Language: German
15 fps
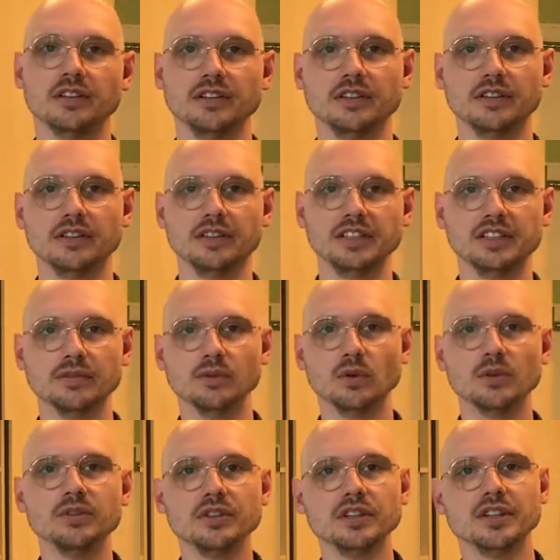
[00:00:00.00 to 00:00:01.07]
äh, hier
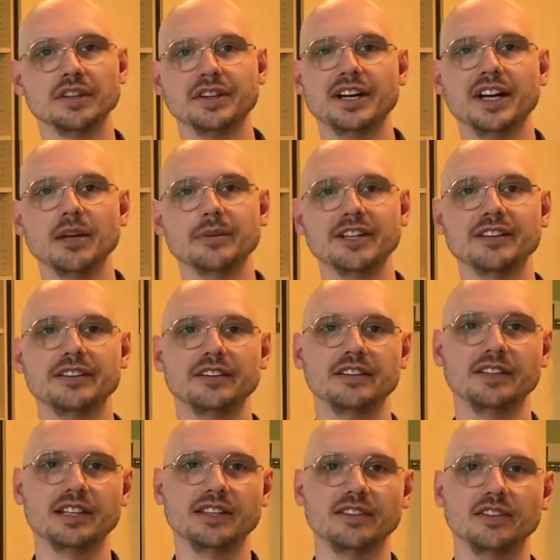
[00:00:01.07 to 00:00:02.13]
wohnen, aber
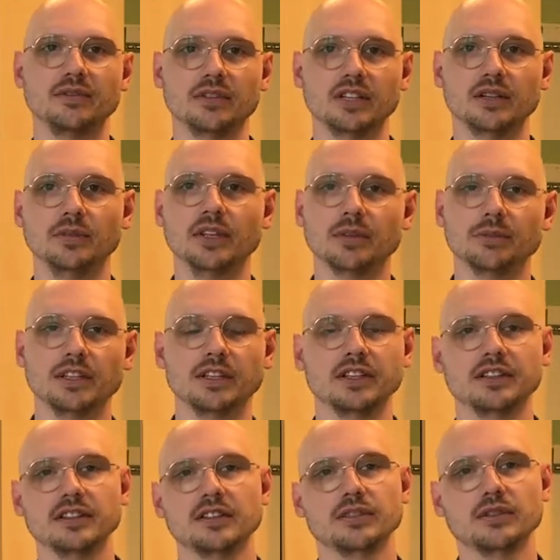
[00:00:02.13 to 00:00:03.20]
jetzt sind wir
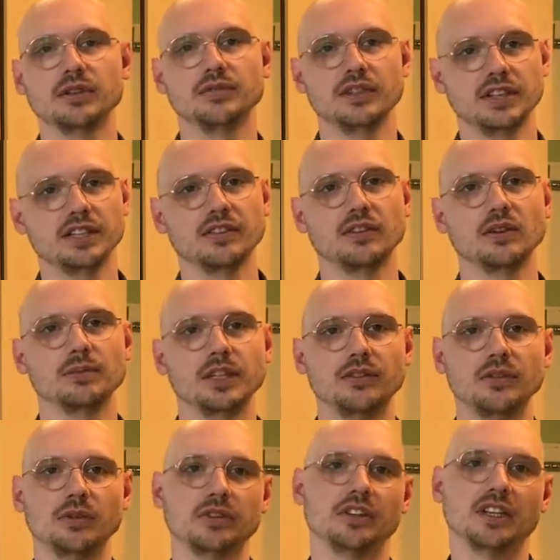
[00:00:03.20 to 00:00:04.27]
unabhängig, dann können wir jetzt
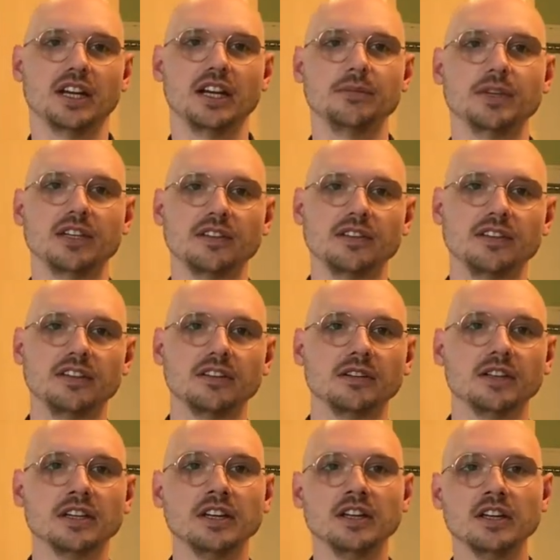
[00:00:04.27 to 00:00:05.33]
nochmal zurück in die Heimat ziehen.
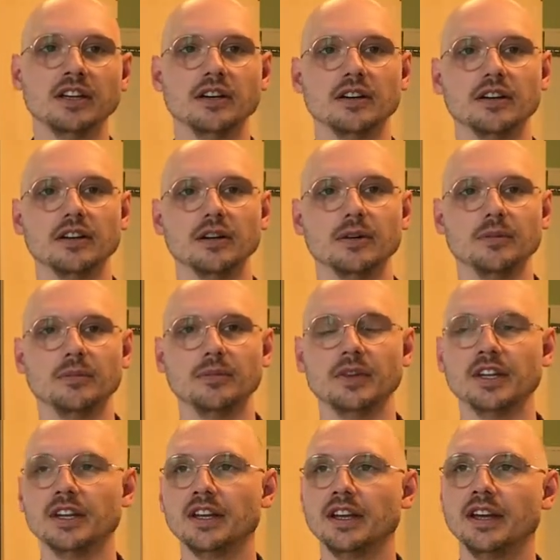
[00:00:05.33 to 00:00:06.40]
Ähm,
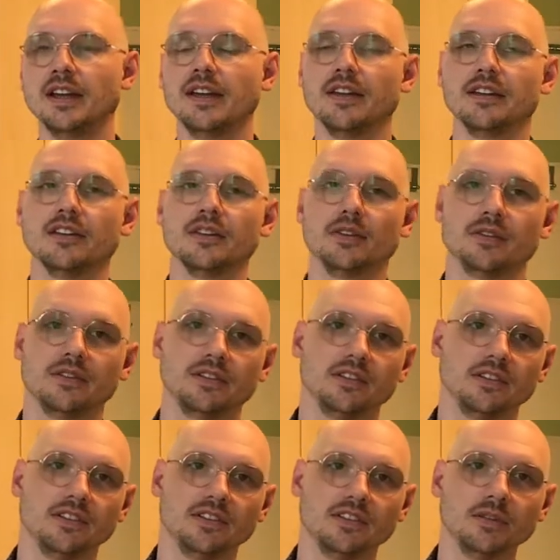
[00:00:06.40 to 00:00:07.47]

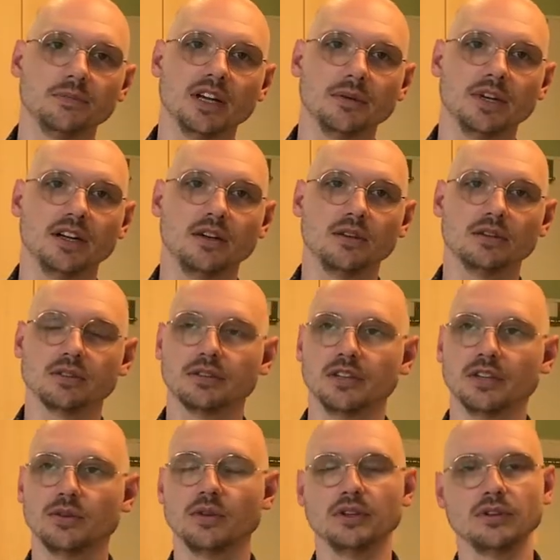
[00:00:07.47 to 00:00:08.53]
es gibt aber auch
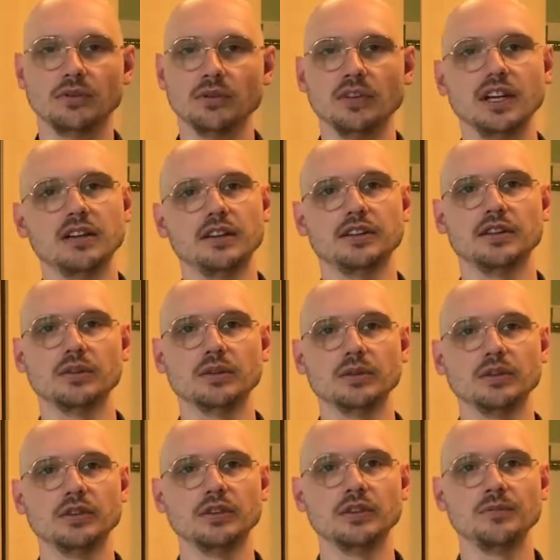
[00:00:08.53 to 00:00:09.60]
natürlich gesundheitliche
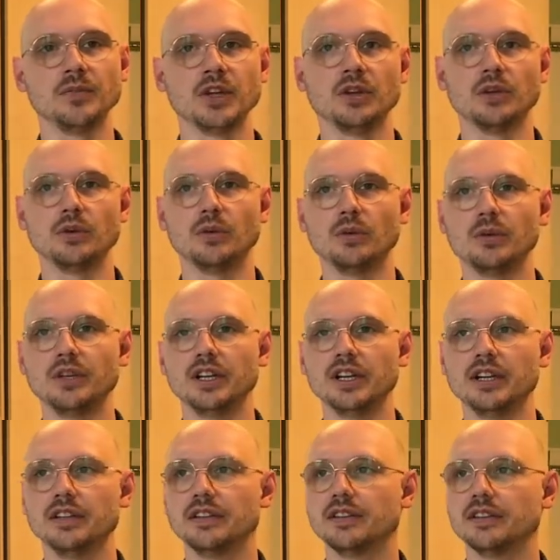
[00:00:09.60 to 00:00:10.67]
Gründe
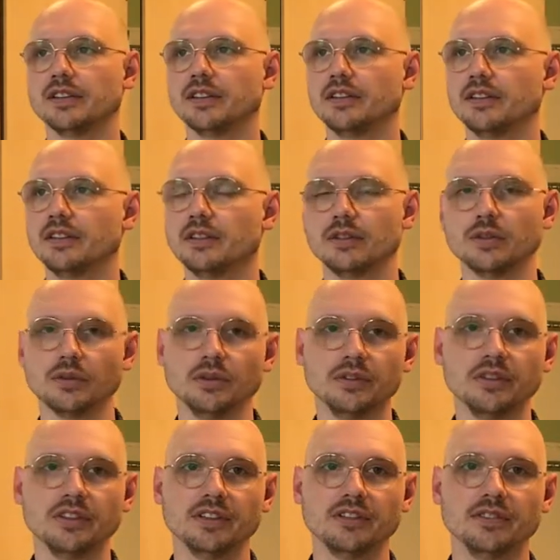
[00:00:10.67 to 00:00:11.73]
oder äh,
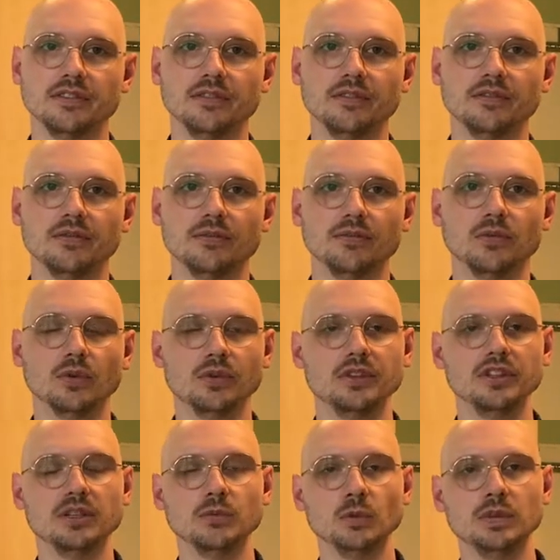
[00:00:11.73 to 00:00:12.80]
Gründe, wo
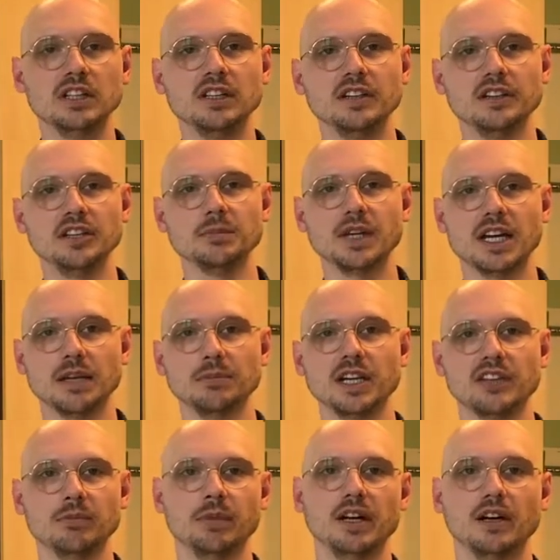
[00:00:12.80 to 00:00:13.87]
die Immobilie nicht mehr
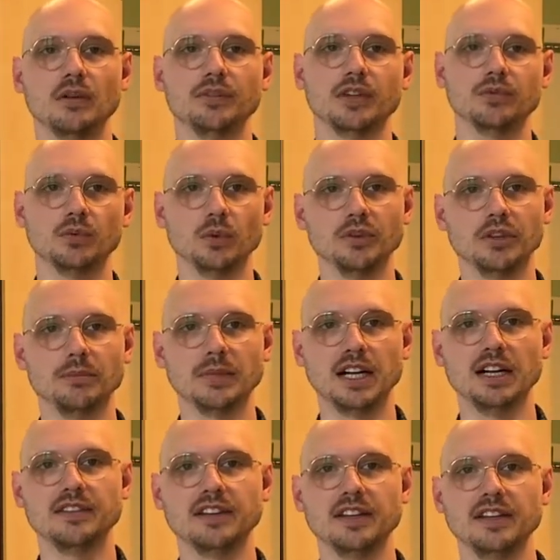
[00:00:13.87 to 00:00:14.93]
anpassbar auf das Wohnen im
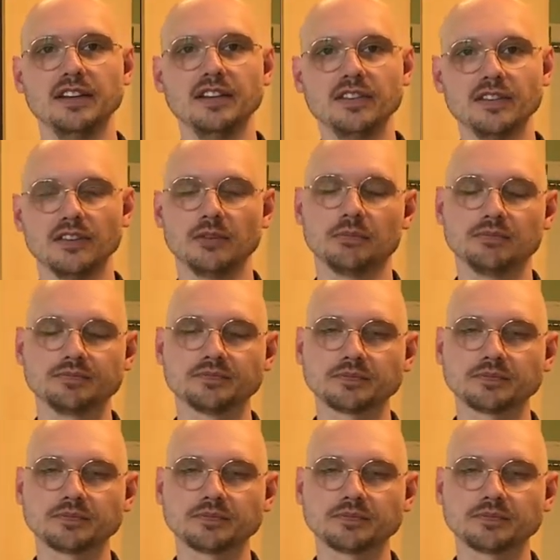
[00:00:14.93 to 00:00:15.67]
Alter ist.